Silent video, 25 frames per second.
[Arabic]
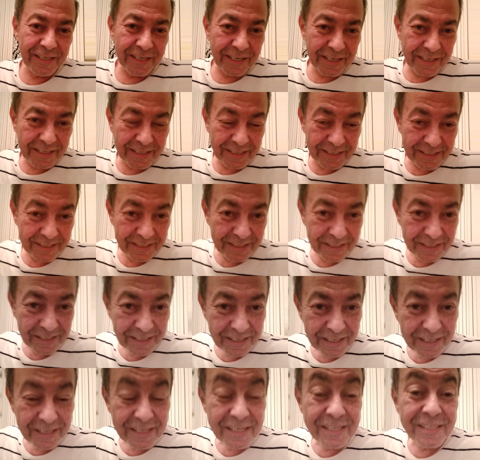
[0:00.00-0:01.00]
لك
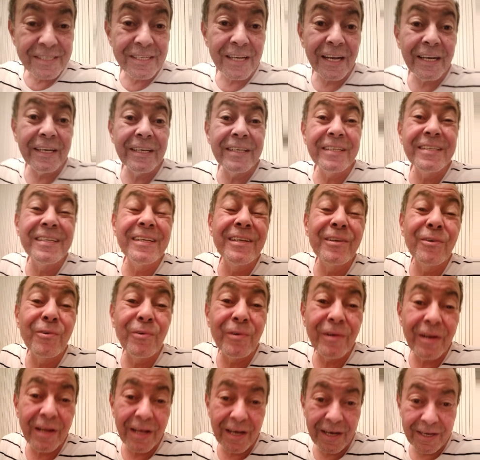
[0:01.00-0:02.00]
تحياتي
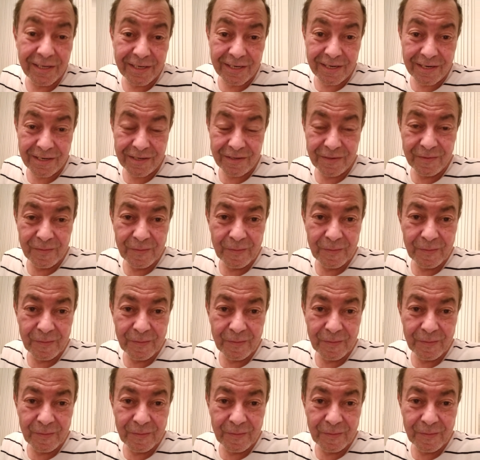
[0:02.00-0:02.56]
لكل الاحرار